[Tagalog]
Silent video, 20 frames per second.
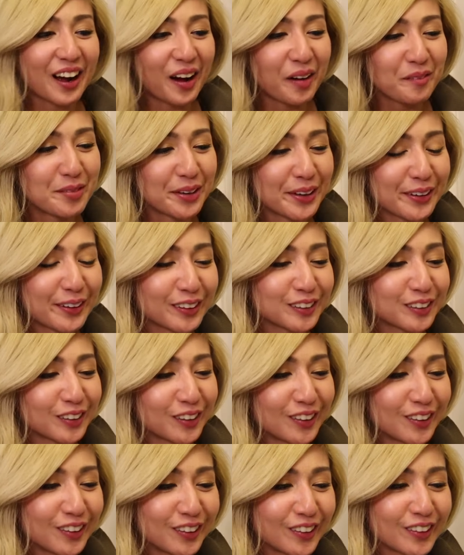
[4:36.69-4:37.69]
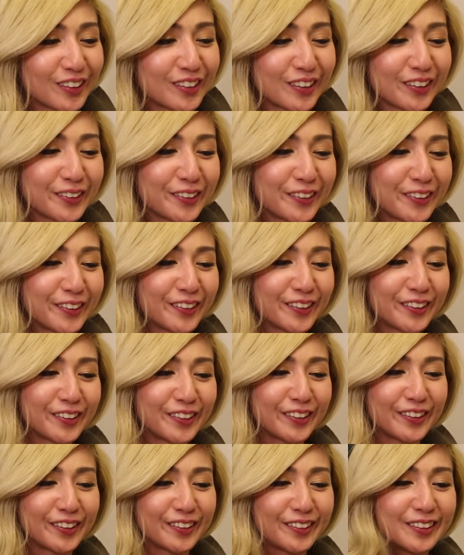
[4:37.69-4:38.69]
Grabe ko to, logo,
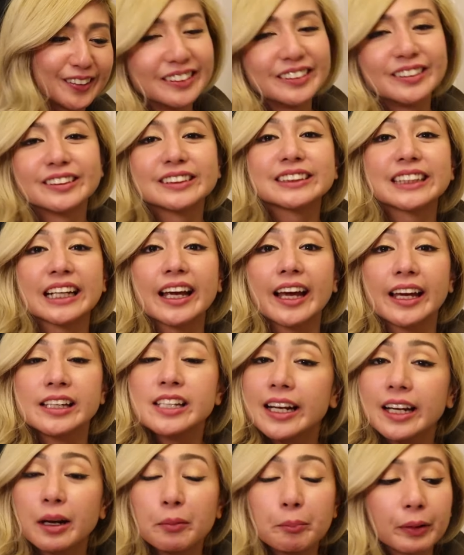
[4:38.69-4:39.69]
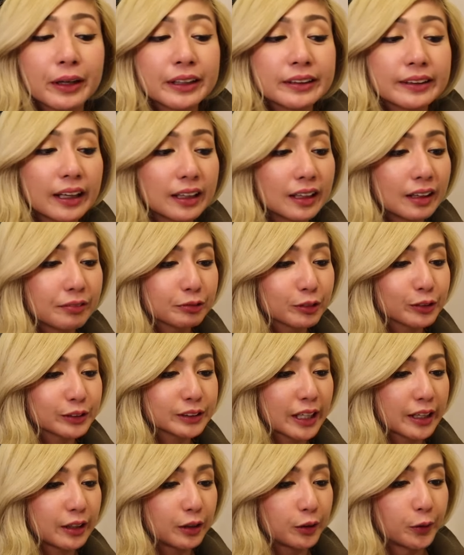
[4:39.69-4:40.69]
ho. O sige, yan ang birthday gift ko
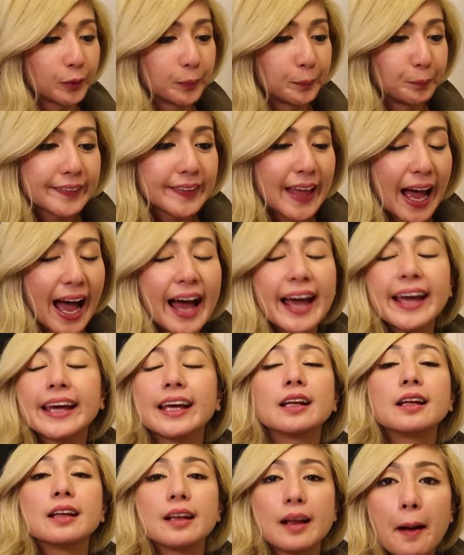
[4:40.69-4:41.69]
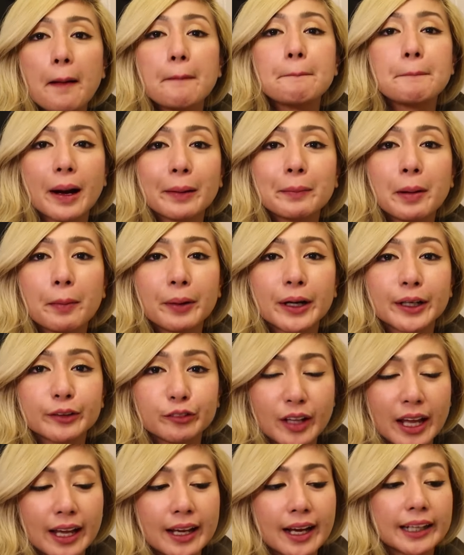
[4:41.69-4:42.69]
sa'yo. Dahil
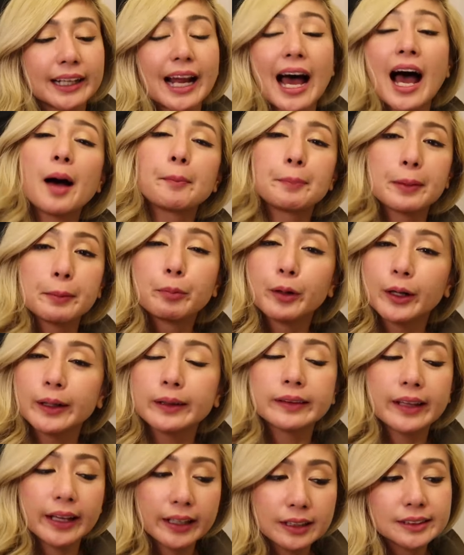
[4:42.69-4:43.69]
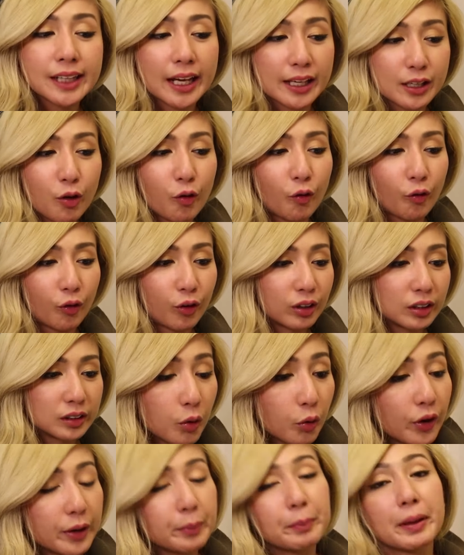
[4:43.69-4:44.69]
magba-birthday ka na, happy birthday sa'yo.
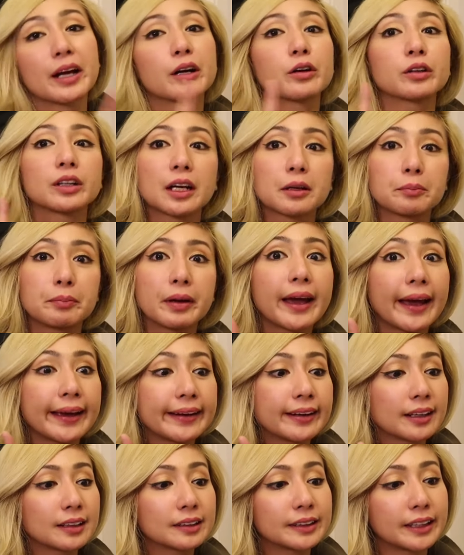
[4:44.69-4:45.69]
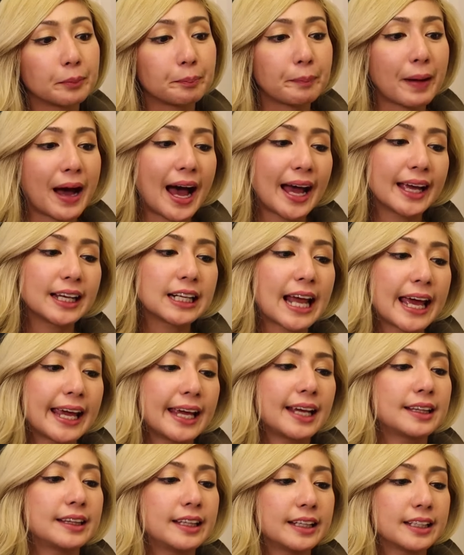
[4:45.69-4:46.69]
Uy, meron nagbigay ng tip ha, I
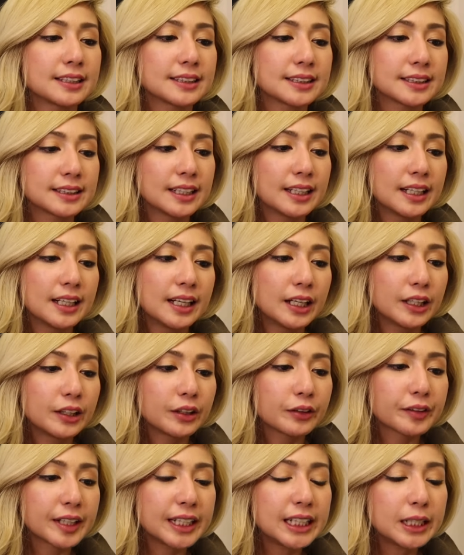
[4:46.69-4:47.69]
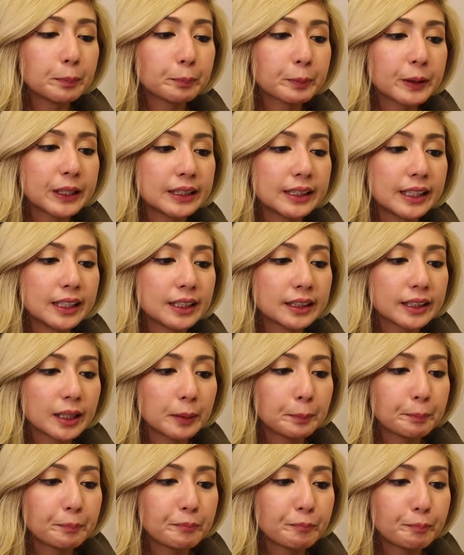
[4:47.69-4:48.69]
like this. You're really pretty,
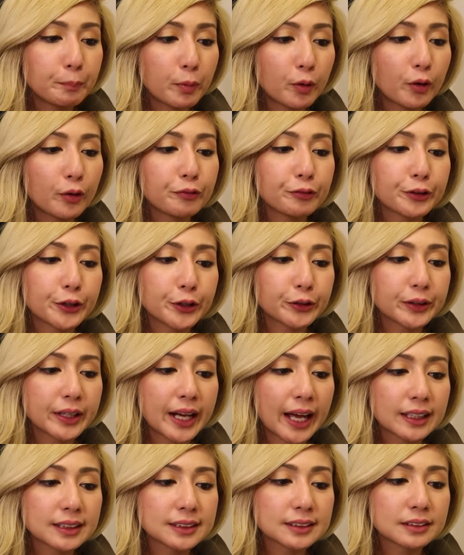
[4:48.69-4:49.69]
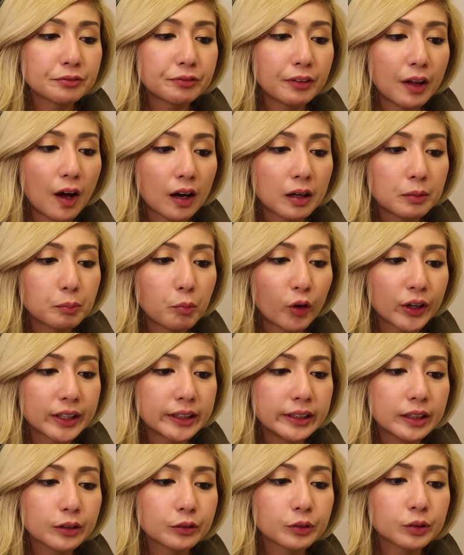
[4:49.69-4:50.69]
tip po for your next vlog,
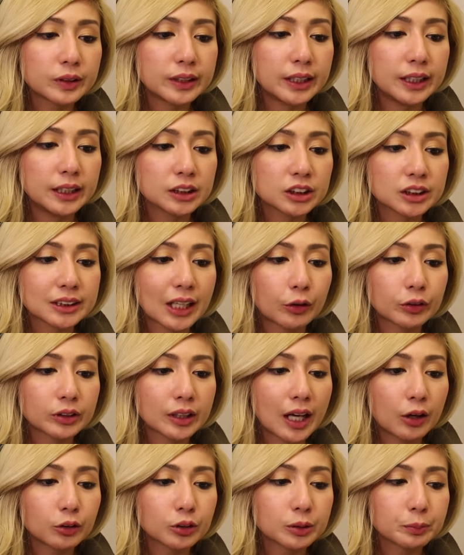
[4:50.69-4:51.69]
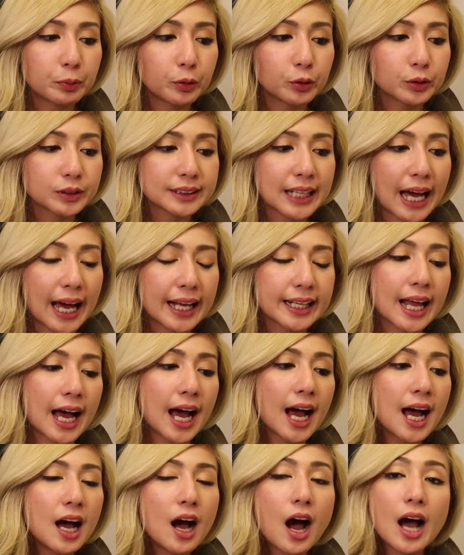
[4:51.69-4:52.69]
morning routine. Shout out po
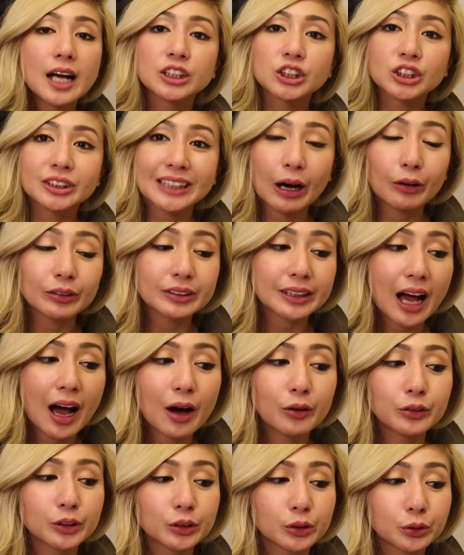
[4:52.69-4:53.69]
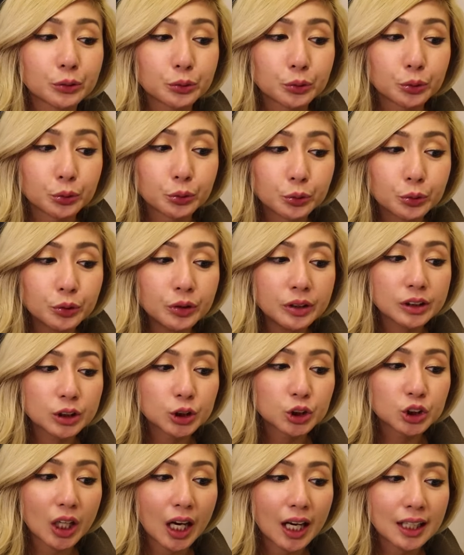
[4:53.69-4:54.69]
sana. Shout out to
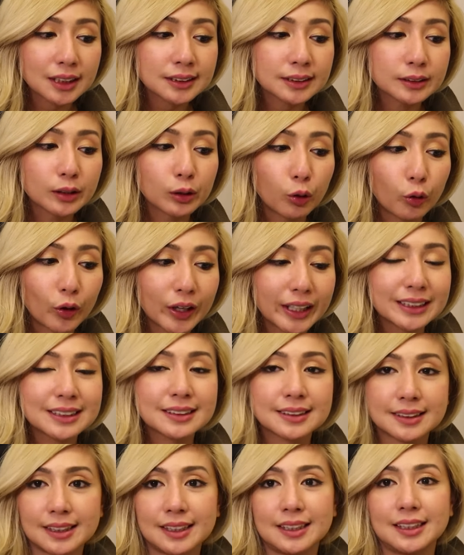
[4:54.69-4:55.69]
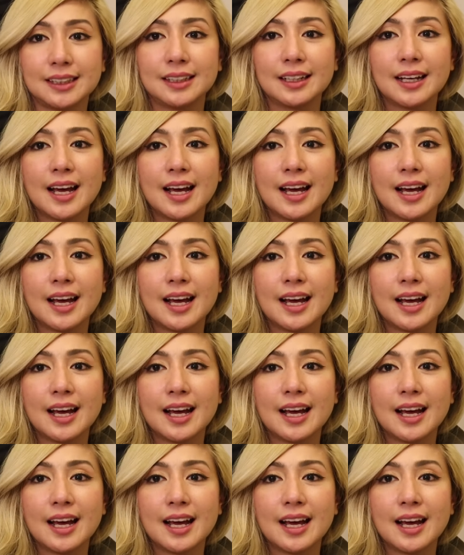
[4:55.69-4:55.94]
Just Loy C.